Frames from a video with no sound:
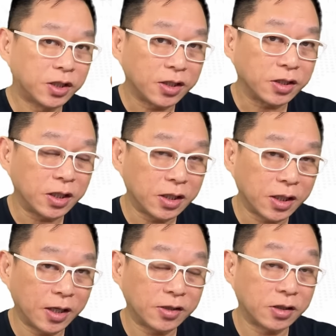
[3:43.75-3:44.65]
just in
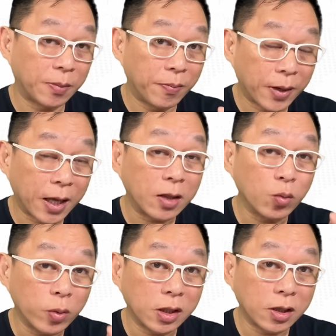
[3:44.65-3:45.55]
case the
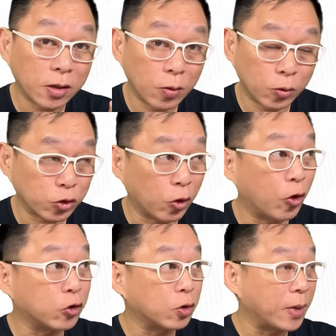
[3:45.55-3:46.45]
breadwinner goes,
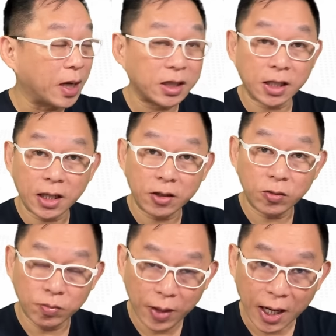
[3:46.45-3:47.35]
automatically
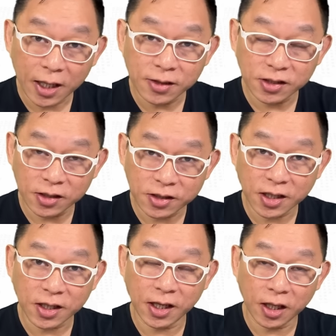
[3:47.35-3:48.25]
yung balance ng
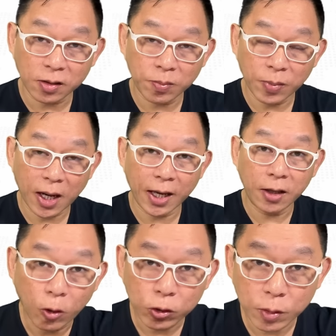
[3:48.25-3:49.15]
sasakyan at ng bahay,
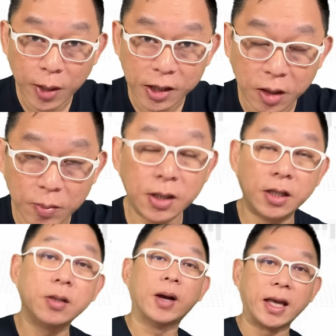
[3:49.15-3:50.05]

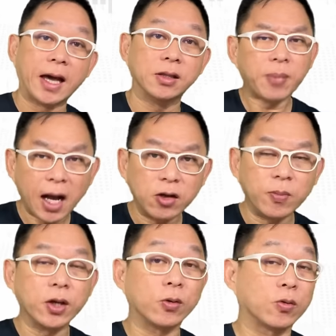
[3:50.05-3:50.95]
automatically bayad. Paano ba
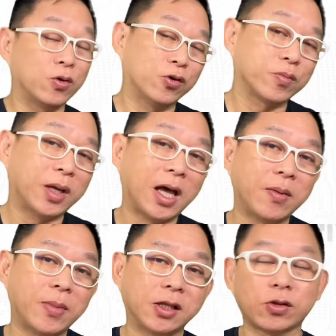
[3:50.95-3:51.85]
yon? Kung gusto
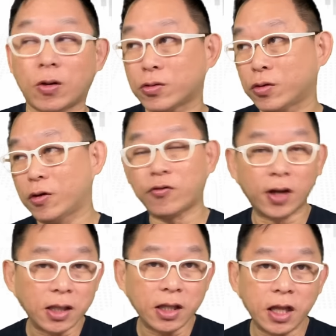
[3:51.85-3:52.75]
malaman, talk to your
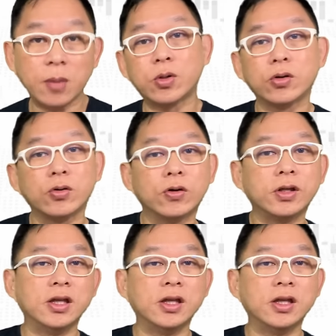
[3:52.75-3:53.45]
friendly neighborhood